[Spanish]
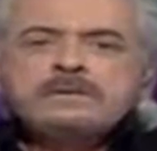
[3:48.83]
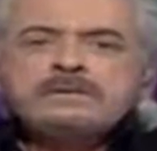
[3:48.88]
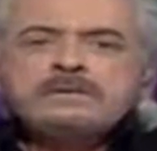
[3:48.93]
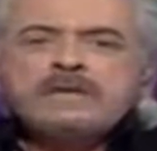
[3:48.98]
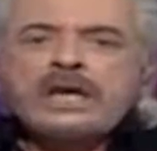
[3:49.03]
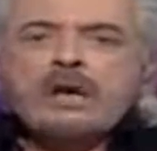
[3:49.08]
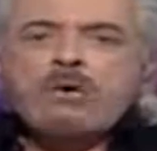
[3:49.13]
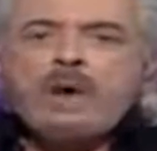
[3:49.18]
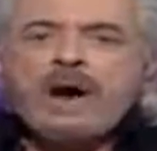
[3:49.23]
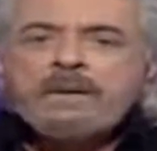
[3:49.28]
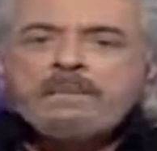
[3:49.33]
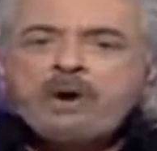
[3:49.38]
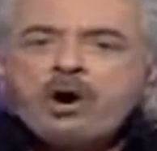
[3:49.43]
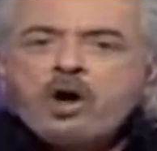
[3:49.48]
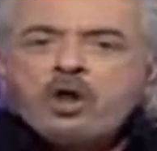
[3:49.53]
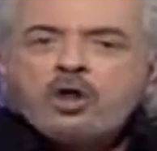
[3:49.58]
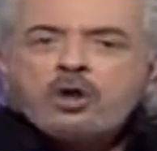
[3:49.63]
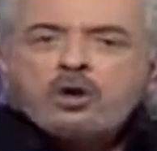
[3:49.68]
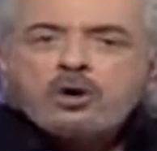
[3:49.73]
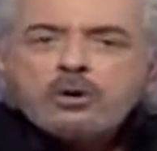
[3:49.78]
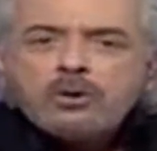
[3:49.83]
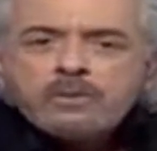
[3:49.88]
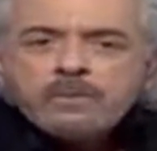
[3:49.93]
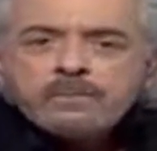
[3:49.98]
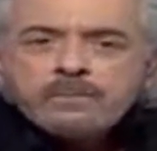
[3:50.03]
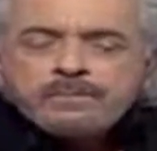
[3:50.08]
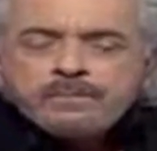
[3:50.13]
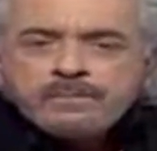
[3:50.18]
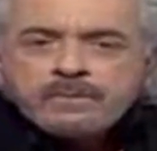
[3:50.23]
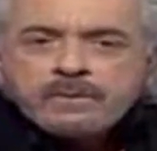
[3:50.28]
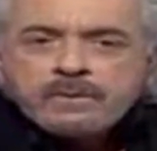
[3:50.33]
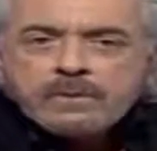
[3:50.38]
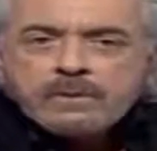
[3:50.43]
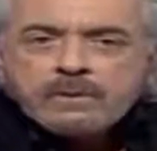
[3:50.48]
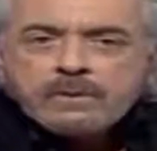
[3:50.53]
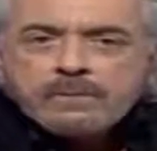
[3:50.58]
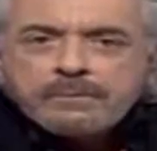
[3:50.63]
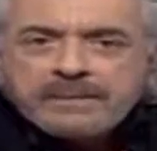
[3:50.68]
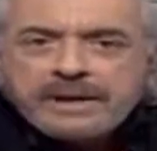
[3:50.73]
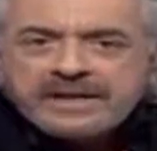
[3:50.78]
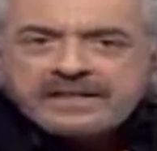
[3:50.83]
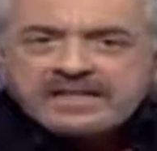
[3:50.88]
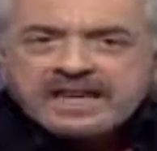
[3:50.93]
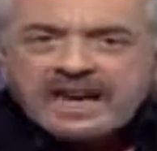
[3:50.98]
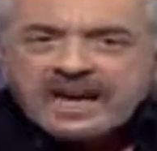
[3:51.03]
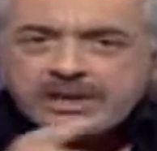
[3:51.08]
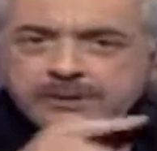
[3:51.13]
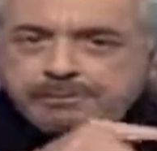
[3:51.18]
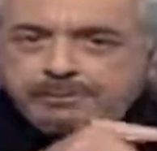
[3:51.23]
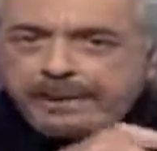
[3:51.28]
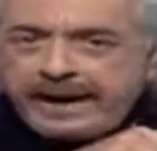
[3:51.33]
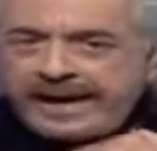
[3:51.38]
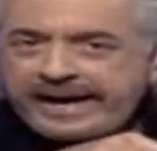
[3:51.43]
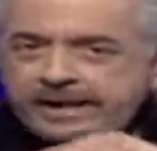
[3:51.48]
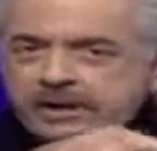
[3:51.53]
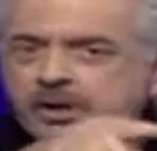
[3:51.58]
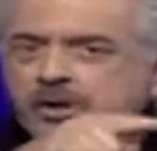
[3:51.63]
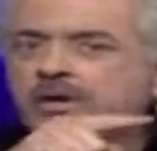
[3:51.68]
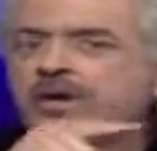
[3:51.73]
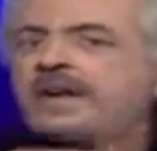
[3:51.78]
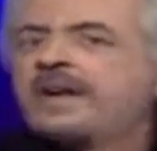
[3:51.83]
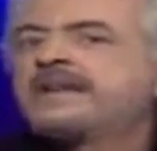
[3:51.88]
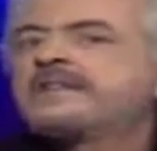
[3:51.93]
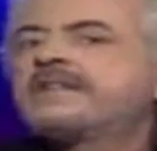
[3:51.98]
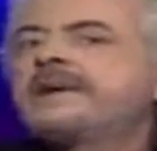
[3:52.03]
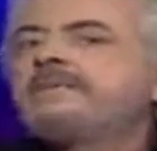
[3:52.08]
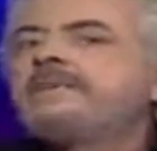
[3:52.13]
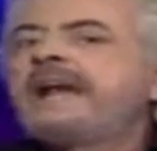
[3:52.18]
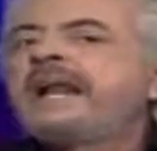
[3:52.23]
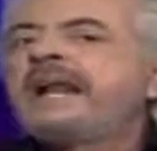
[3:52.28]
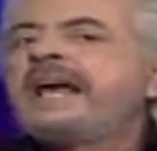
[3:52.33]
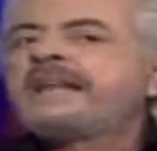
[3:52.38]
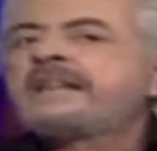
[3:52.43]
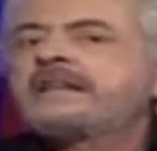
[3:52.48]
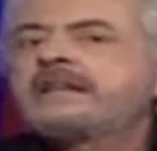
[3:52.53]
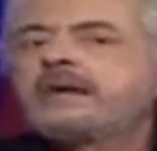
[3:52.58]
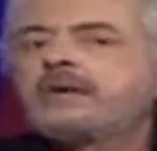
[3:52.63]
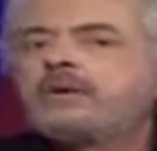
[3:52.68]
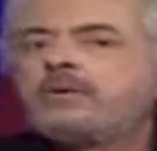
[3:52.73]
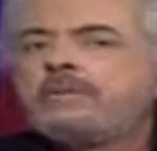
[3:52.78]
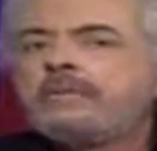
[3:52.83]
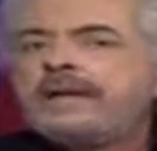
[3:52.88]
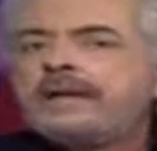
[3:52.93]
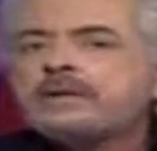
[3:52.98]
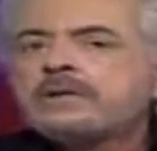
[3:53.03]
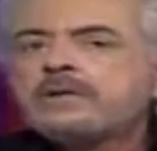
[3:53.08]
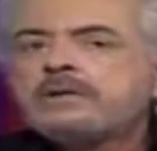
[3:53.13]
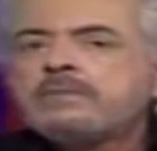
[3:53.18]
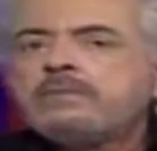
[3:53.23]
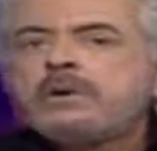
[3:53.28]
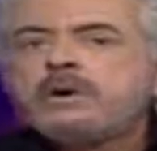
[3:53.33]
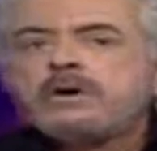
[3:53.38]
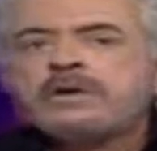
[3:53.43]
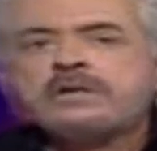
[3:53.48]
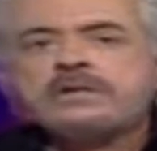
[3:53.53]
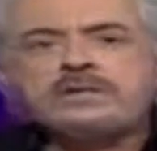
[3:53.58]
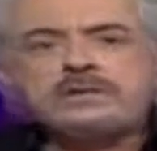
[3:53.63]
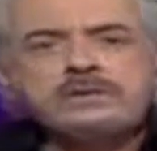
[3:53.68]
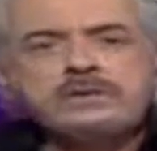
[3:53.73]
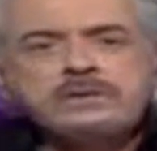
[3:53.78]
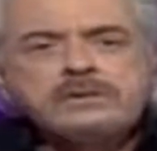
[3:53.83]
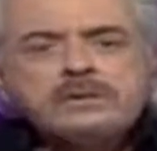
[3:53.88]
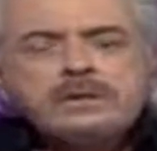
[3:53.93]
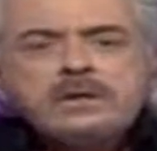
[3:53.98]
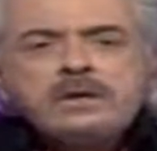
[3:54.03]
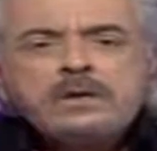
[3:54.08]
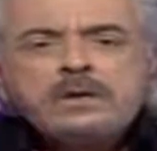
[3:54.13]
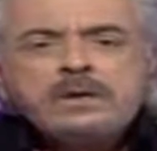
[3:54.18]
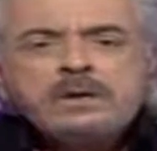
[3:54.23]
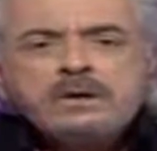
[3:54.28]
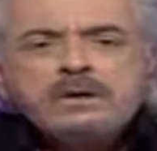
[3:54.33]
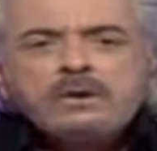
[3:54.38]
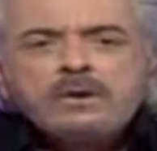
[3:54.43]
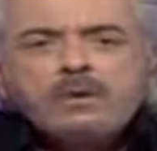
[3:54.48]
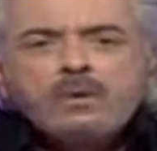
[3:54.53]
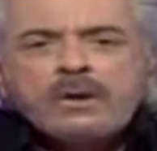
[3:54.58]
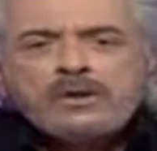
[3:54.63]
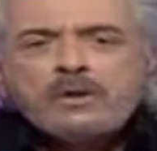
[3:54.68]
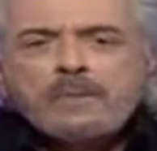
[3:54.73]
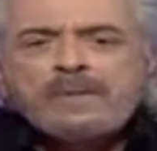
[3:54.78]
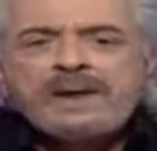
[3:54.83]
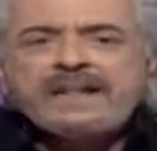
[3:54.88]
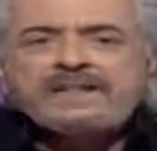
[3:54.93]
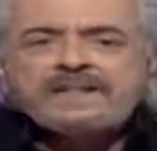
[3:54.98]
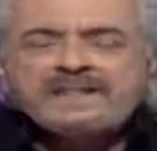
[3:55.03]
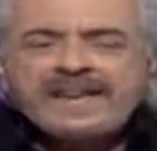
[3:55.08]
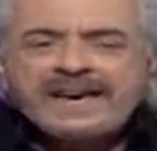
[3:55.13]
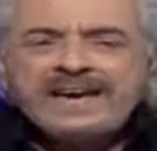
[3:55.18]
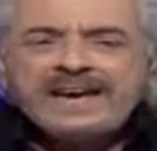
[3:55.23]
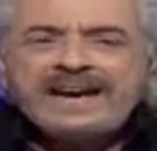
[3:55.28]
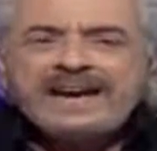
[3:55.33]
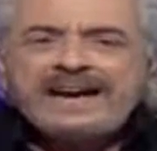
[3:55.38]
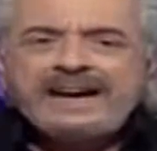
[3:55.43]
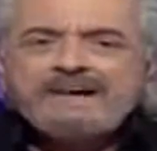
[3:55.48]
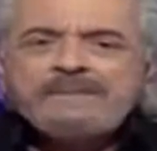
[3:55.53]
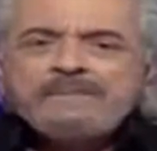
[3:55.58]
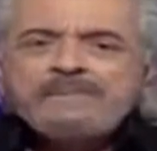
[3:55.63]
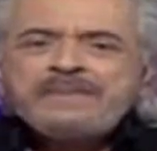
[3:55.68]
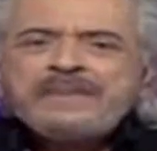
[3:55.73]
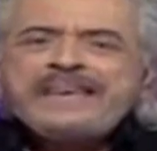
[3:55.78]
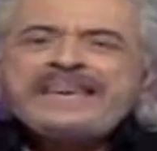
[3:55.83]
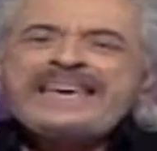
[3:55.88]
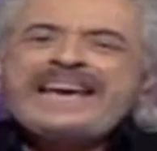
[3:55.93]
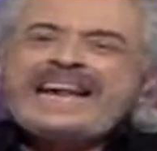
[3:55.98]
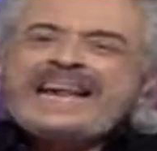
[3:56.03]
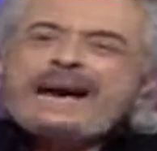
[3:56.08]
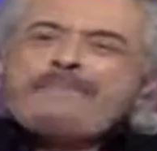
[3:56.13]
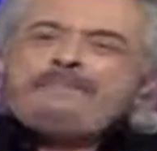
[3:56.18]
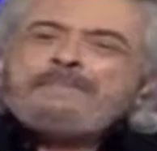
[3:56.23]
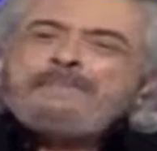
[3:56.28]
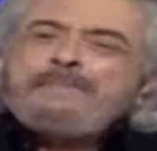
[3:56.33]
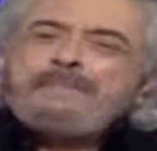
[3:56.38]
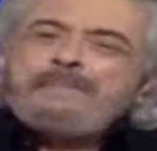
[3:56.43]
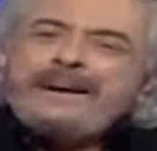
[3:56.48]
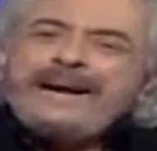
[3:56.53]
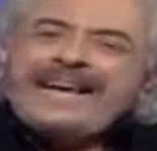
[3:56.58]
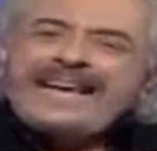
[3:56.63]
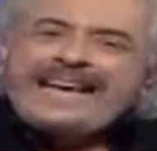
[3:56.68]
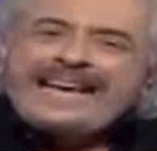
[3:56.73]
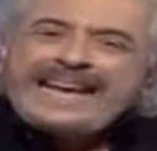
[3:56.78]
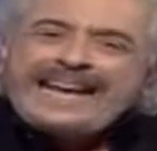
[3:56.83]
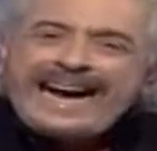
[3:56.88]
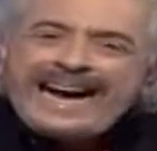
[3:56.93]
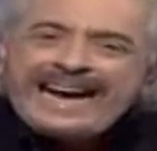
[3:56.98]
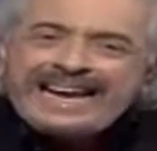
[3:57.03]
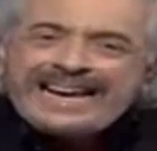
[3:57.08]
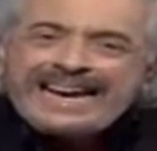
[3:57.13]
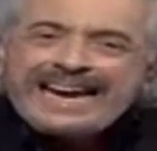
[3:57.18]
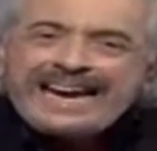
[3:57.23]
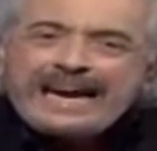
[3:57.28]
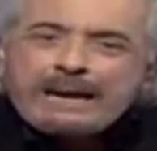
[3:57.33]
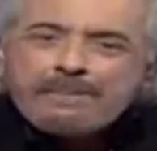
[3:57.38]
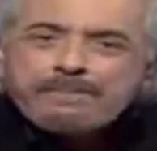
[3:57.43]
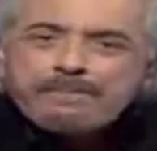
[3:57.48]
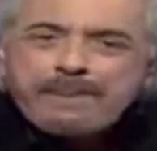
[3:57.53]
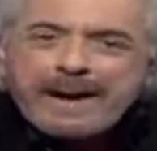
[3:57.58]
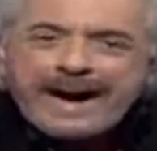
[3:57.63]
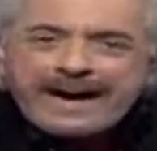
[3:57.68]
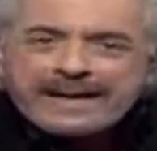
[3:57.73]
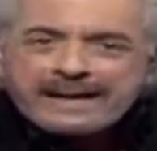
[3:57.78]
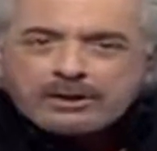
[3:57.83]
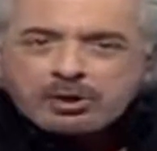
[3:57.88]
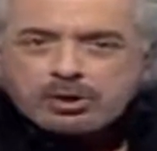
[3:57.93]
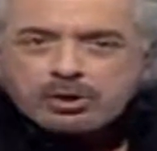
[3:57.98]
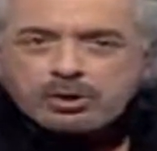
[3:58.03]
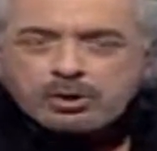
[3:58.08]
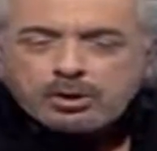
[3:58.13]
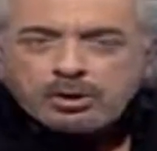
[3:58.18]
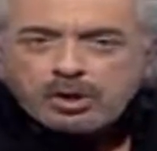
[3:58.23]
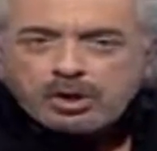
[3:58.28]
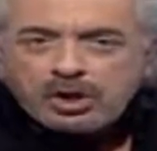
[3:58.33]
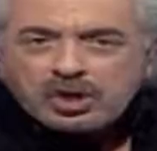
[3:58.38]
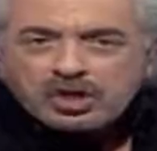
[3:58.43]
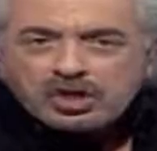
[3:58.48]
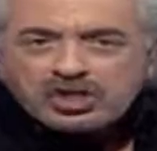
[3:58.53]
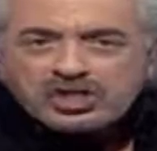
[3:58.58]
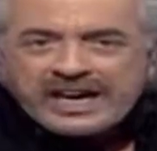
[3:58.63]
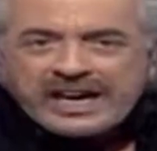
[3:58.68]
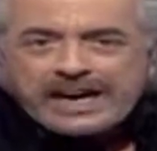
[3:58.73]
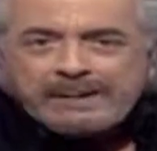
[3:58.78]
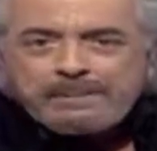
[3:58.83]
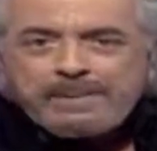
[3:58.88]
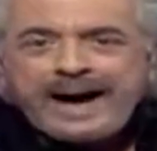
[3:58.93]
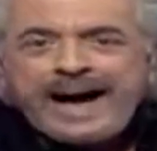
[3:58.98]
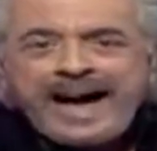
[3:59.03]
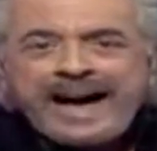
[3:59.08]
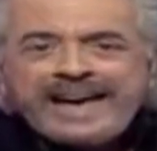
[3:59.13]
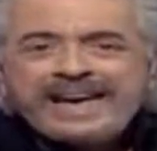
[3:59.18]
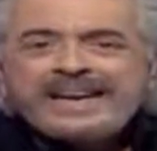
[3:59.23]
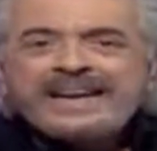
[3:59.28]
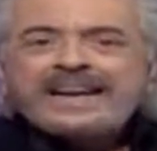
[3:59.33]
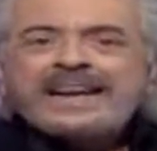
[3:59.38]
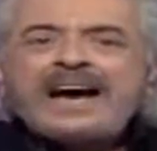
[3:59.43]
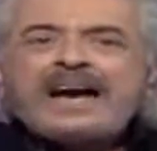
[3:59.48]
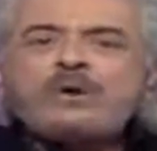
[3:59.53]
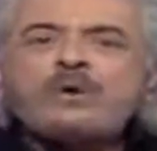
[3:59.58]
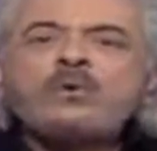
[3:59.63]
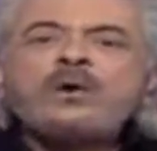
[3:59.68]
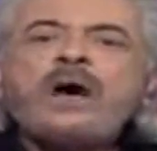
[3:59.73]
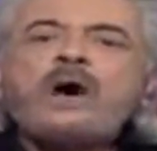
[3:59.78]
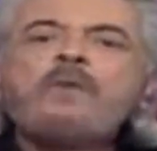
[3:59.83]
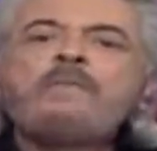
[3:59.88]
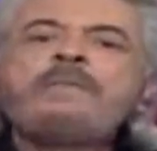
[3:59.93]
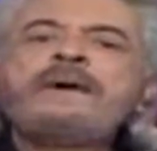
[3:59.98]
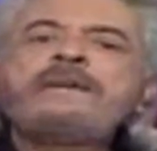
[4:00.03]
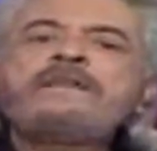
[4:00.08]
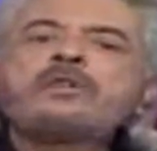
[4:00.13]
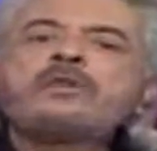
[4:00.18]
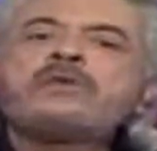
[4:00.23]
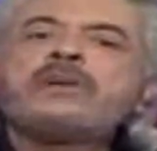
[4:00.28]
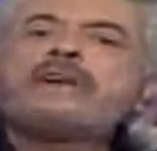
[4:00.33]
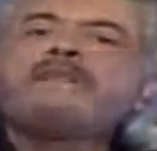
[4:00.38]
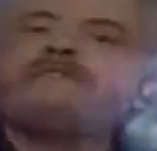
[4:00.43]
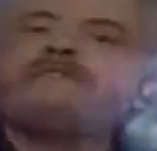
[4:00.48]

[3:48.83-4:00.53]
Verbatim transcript: De igual modo, piensa el experto en el tema eléctrico, Milton Morrison, cuando plantea que al aplicar el pacto, se va a generar un aumento de la